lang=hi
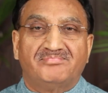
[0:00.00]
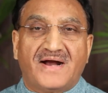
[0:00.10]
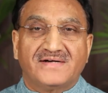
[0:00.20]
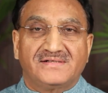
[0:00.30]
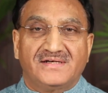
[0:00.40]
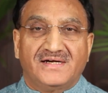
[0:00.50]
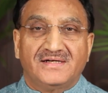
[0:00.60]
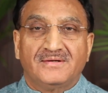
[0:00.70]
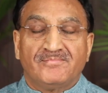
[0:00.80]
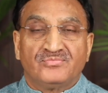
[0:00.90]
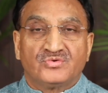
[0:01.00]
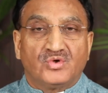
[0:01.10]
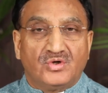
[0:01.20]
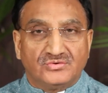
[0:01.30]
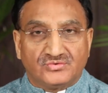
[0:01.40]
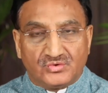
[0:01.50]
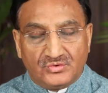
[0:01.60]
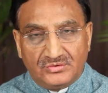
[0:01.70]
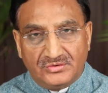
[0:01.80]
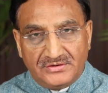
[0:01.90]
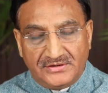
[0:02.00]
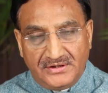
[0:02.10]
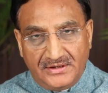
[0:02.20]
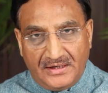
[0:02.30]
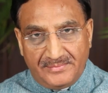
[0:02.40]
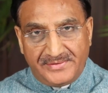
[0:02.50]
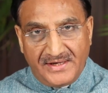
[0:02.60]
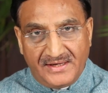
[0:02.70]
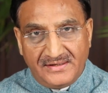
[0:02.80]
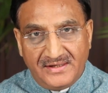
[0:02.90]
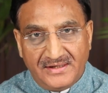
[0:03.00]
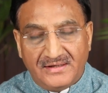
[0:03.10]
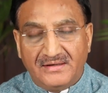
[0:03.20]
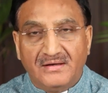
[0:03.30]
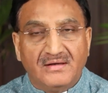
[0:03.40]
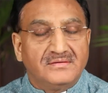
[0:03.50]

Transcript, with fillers: बांटना तो जो ये अभियान है